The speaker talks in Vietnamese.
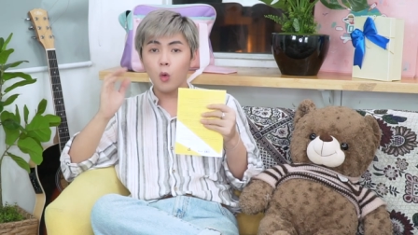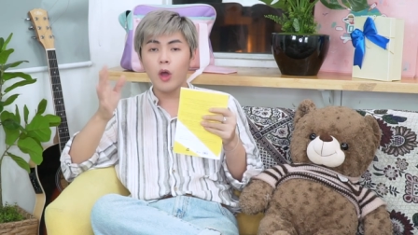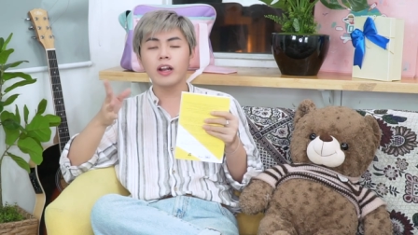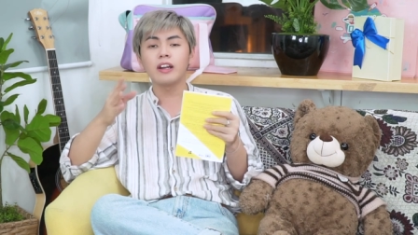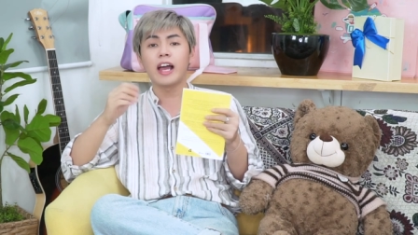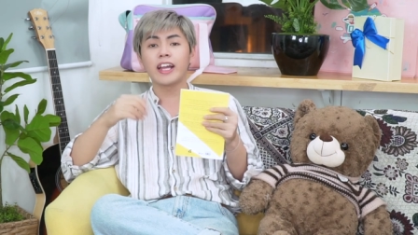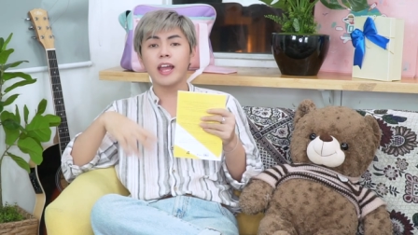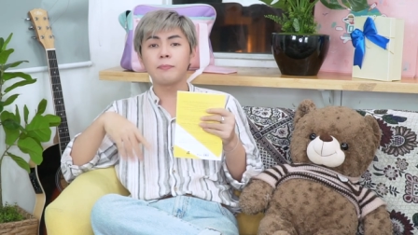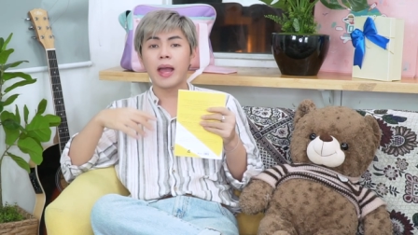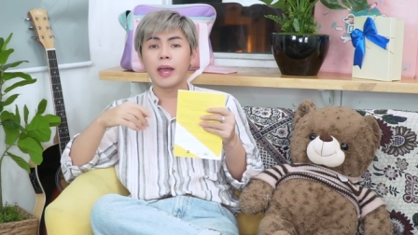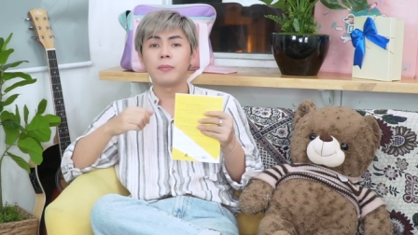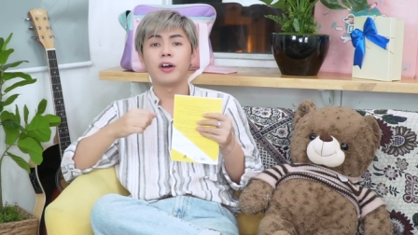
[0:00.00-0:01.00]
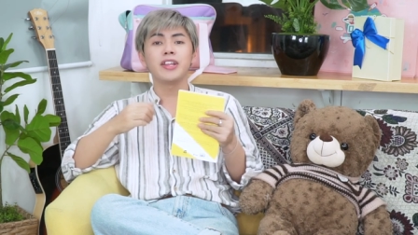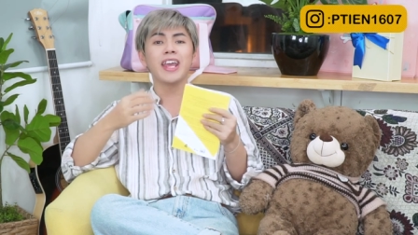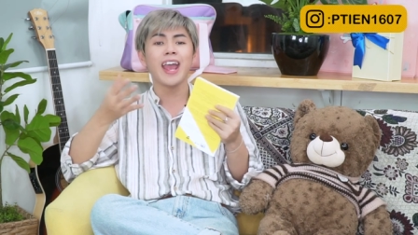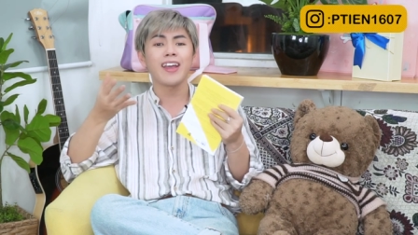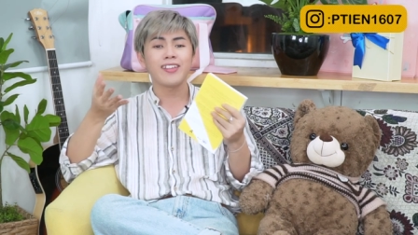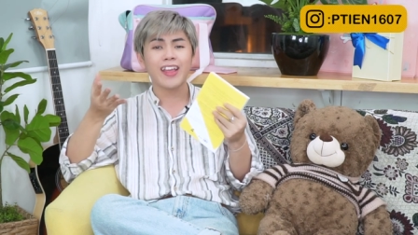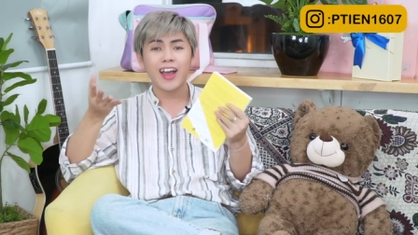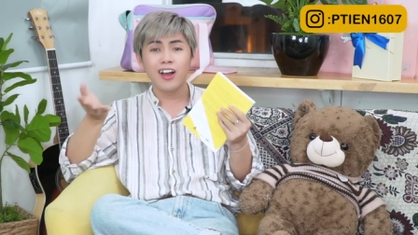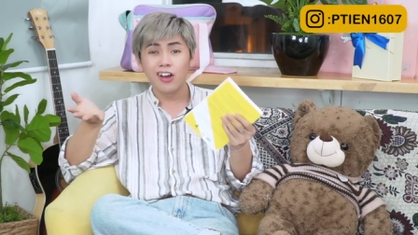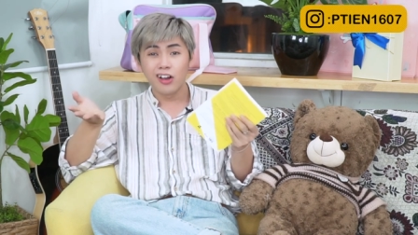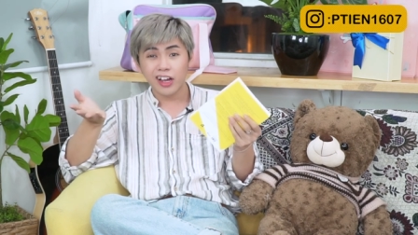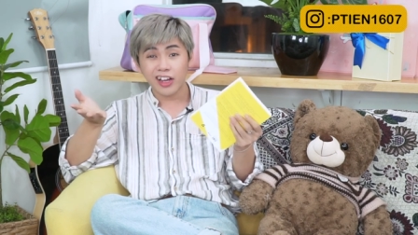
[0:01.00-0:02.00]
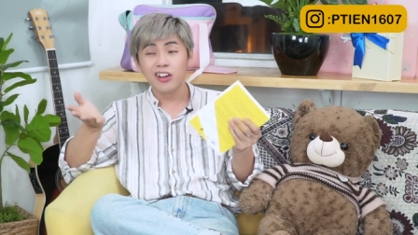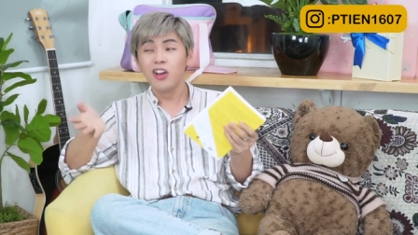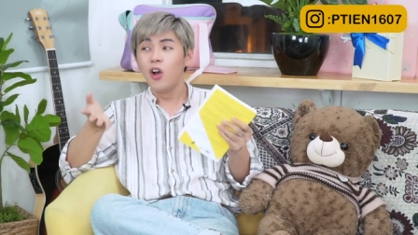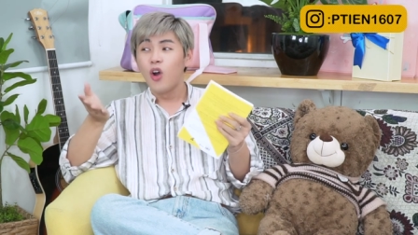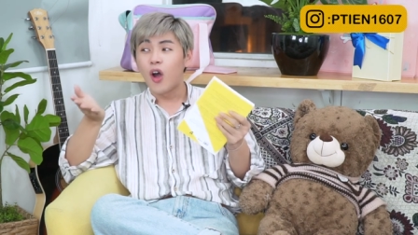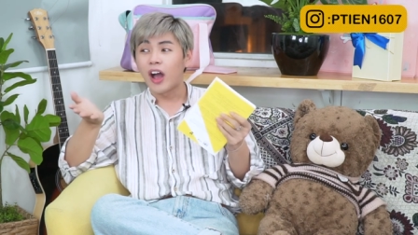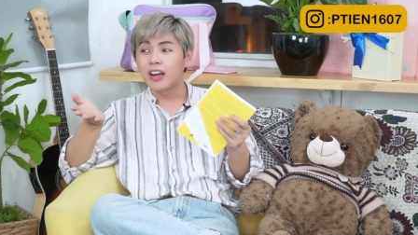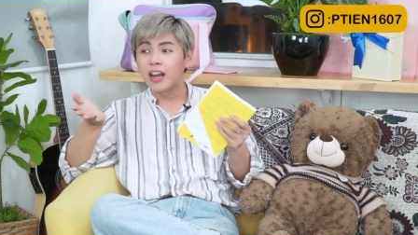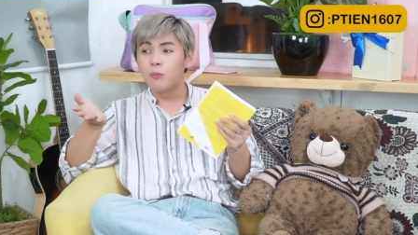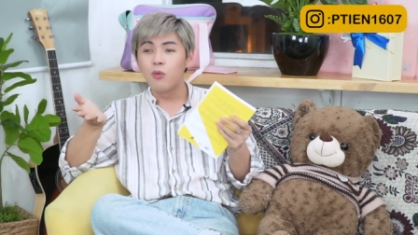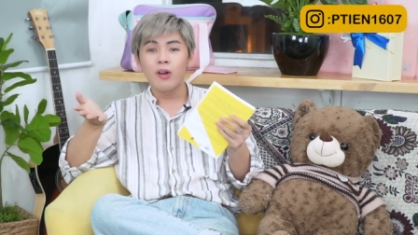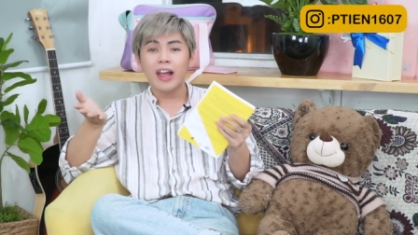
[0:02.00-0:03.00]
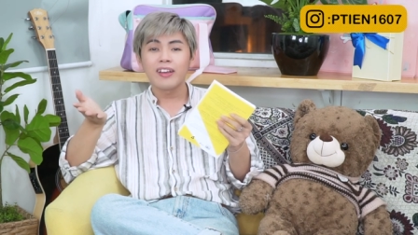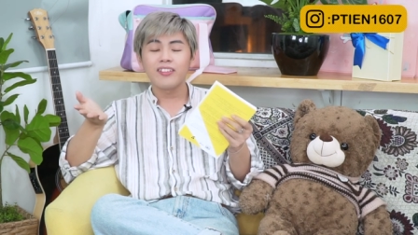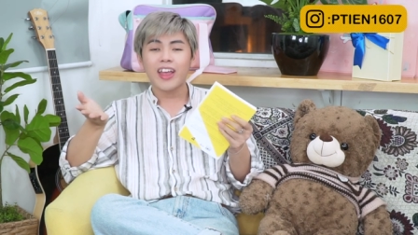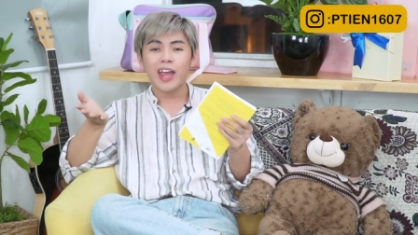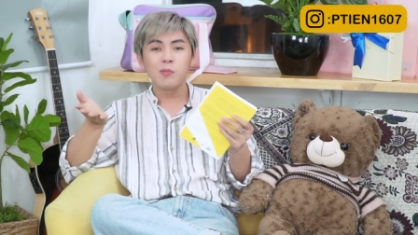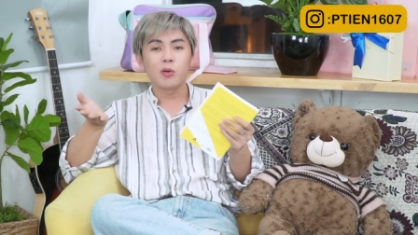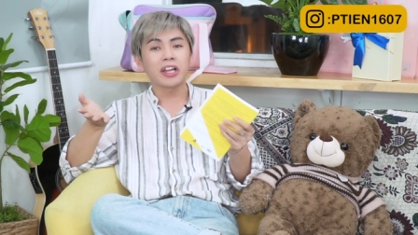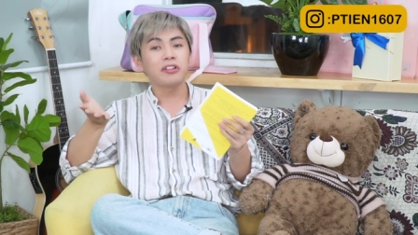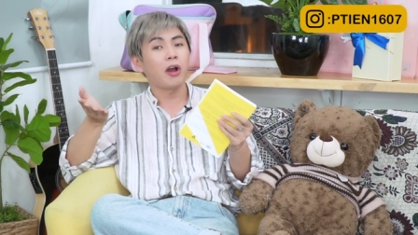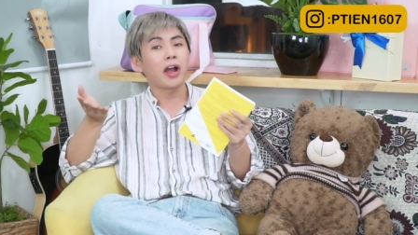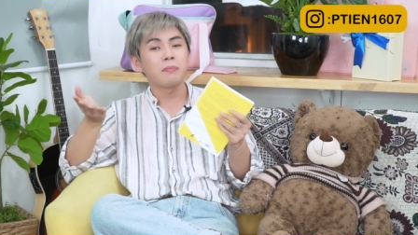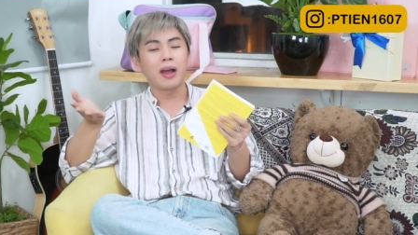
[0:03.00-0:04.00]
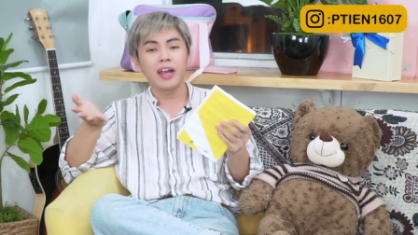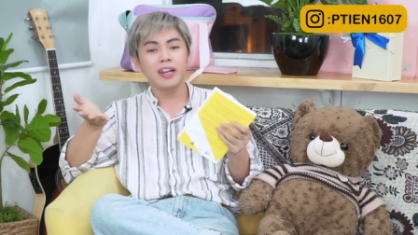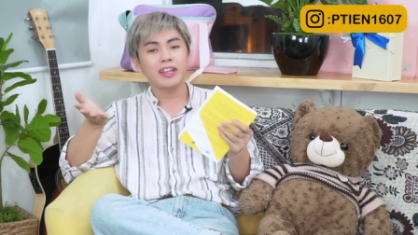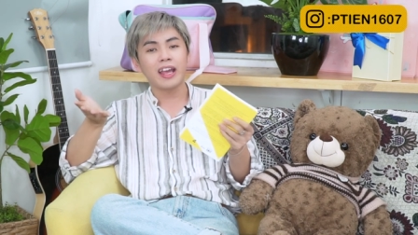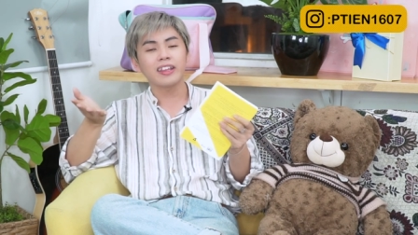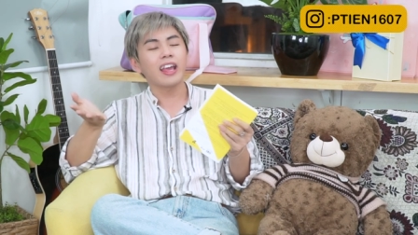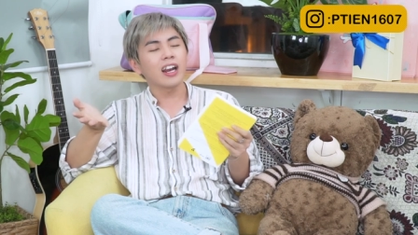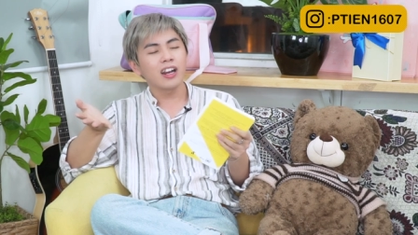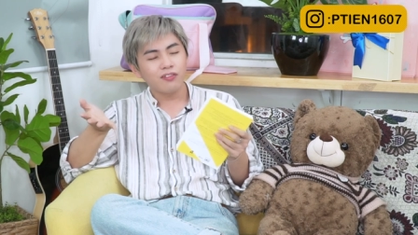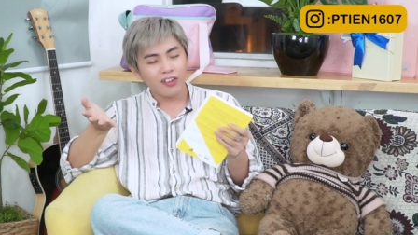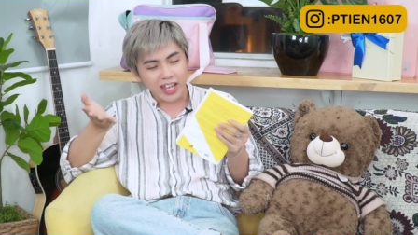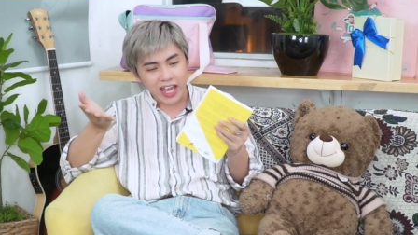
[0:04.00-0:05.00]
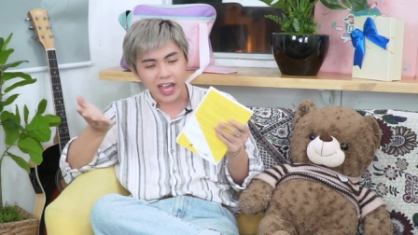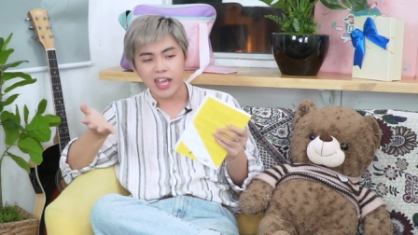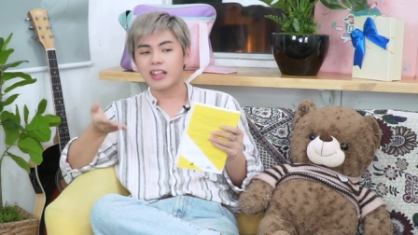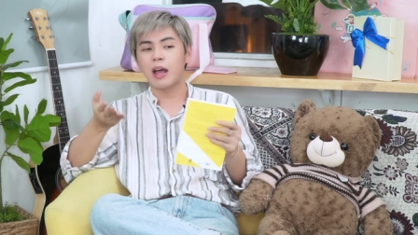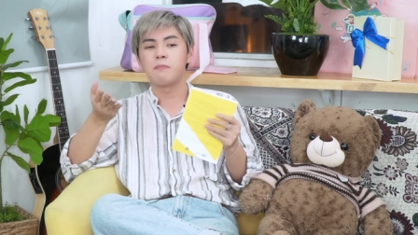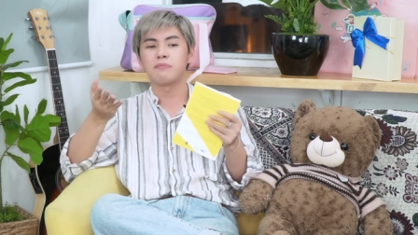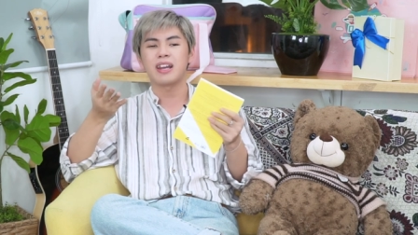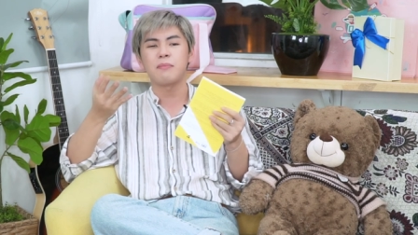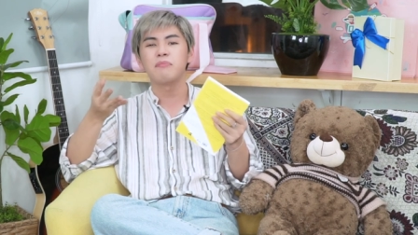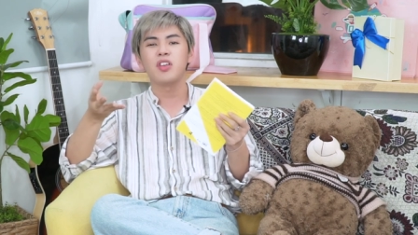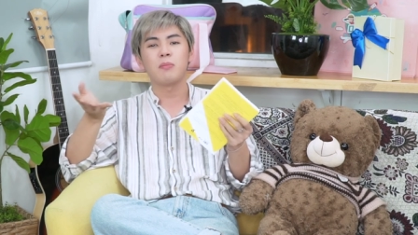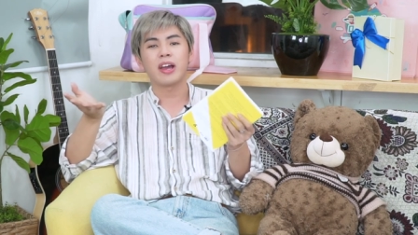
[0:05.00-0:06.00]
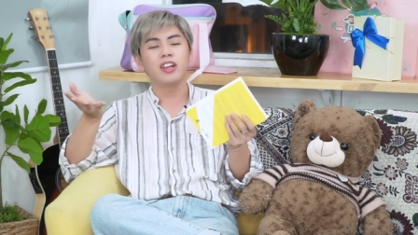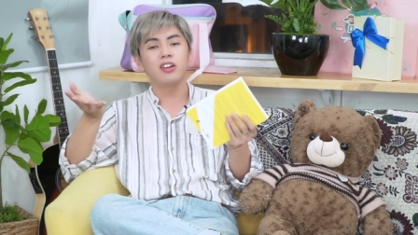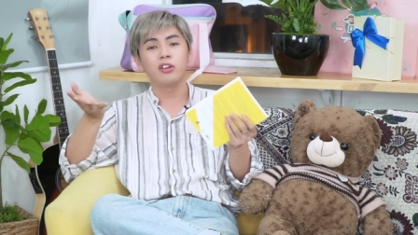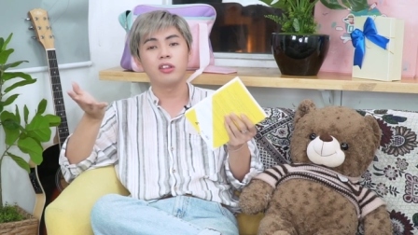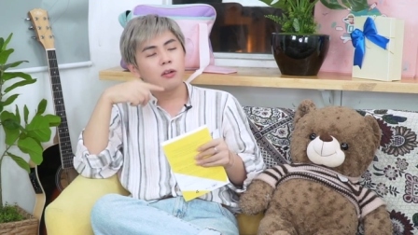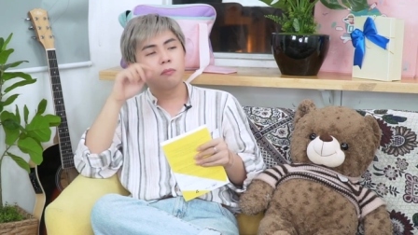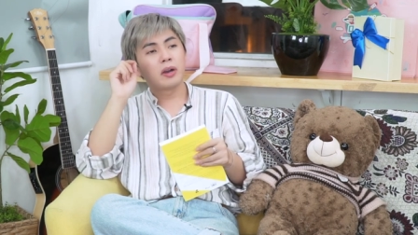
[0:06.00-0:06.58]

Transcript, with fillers: hoặc là các bạn ở nhà xa hơn á, hoặc là muốn ăn sáng một cách thoải mái thì chắc chắn là phải dậy tầm năm giờ mấy thôi.